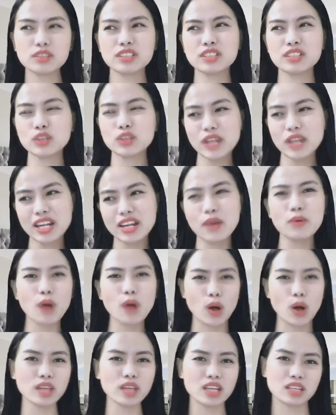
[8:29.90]
cho nên nếu
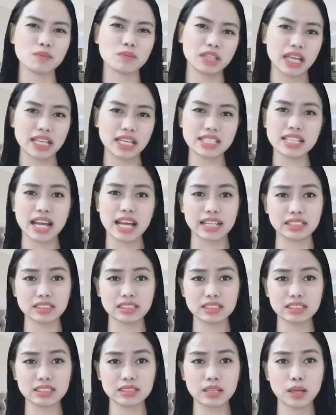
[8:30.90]
có thể thì mình hãy tránh
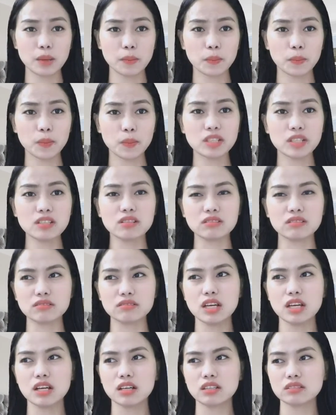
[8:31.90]
mình đừng
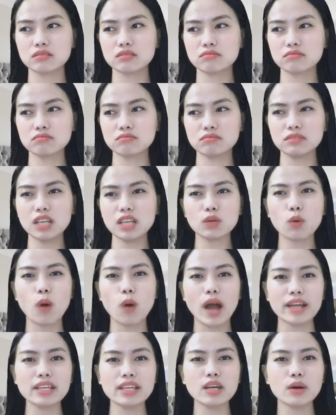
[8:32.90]
nhận
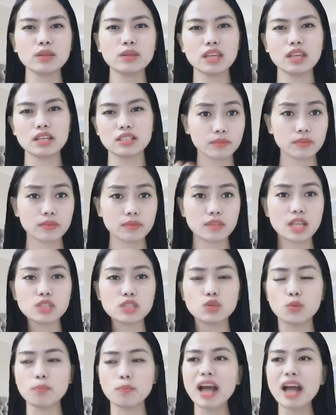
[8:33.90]
quá nhiều ân tình để, để
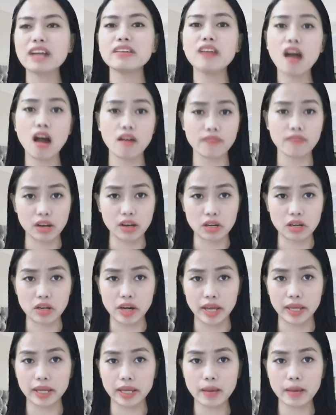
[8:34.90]
rồi mang nợ vào
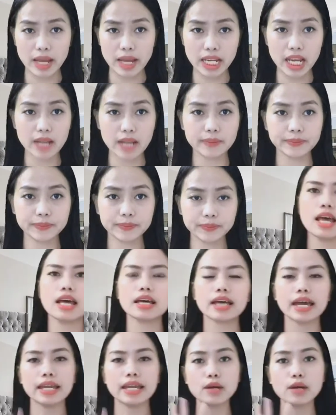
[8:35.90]
người các bạn nhé
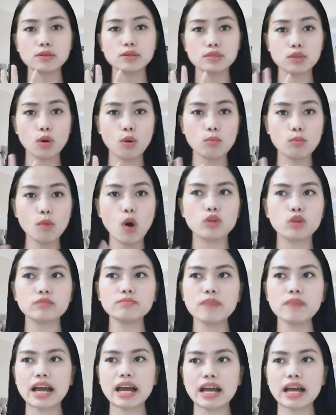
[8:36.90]
cái điều số
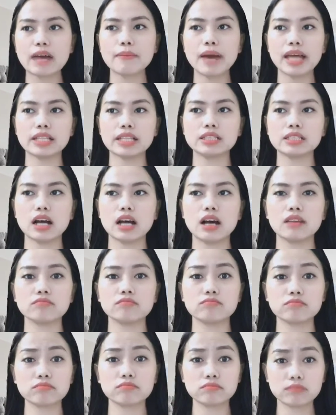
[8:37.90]
4 mà các bạn à,
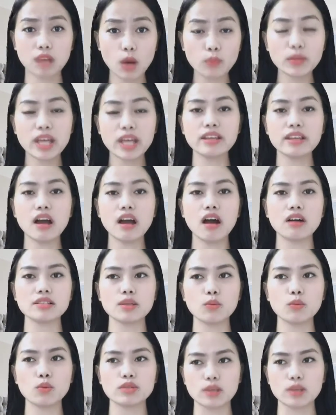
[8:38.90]
không nên nợ
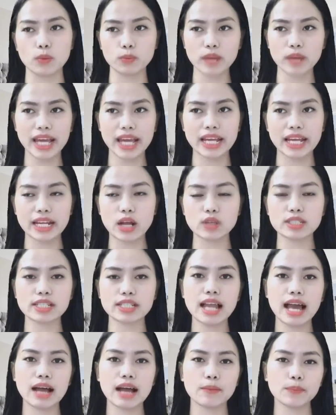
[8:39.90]
trong cuộc sống này đó
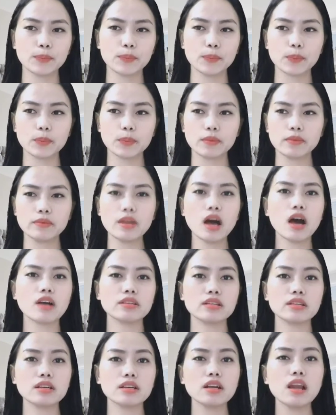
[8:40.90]
chính là
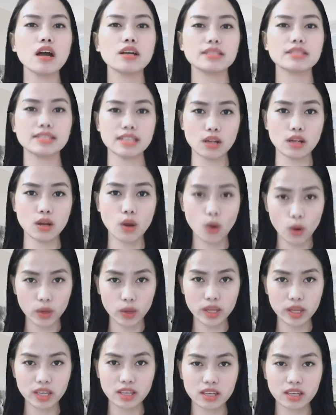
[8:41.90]
nợ những lời xin lỗi